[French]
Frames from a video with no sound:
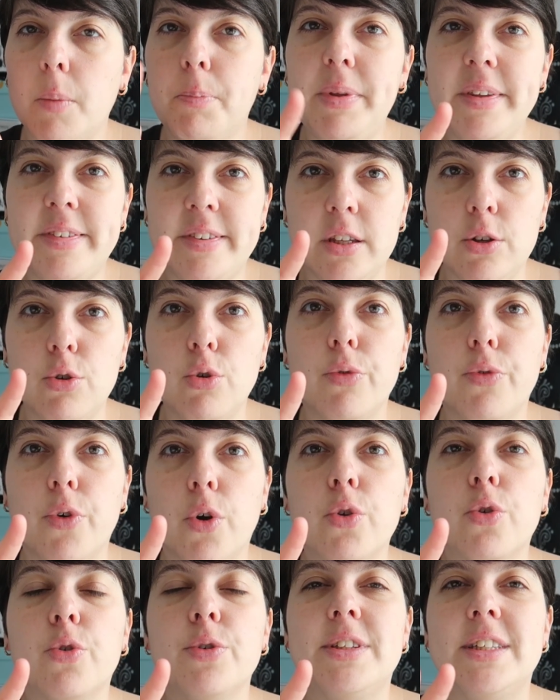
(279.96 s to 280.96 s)
piscine le
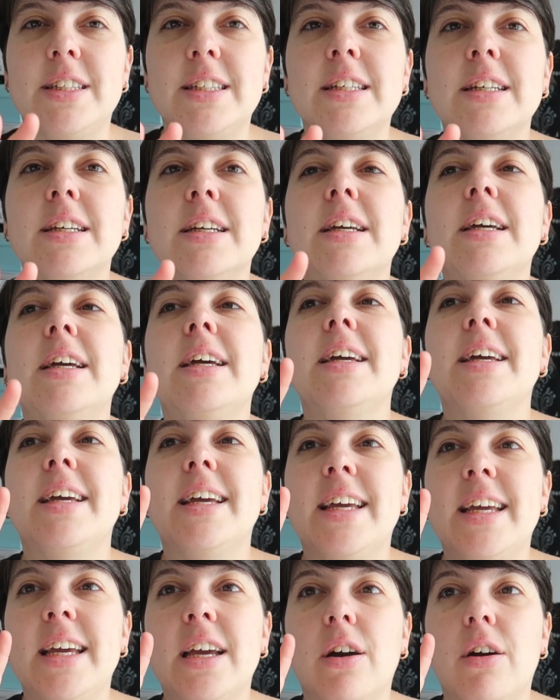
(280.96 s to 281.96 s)
vendredi
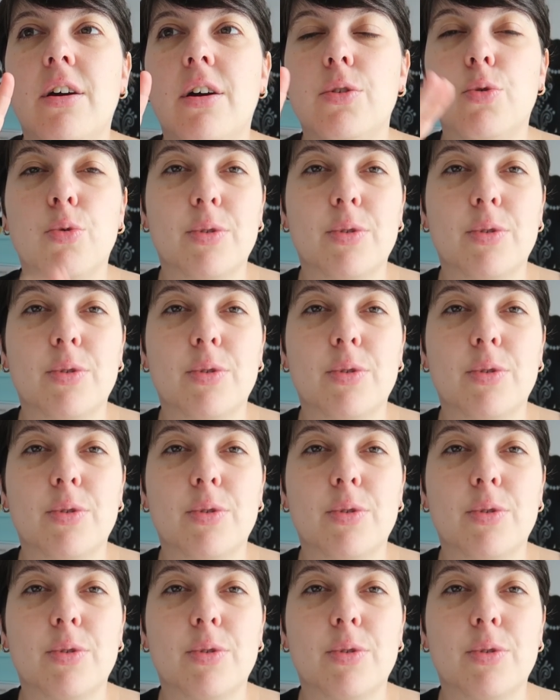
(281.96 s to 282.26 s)
et euh,